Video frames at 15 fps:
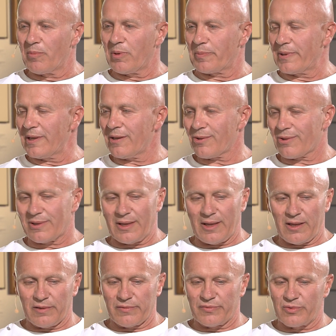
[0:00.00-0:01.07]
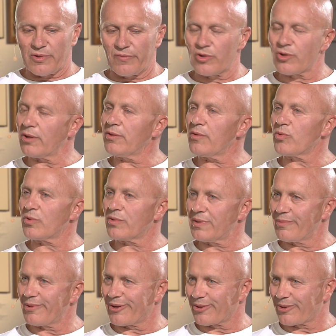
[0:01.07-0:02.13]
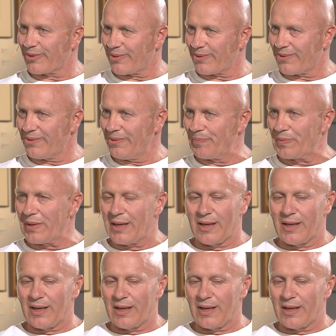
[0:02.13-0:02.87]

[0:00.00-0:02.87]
Po pierwsze w 96 roku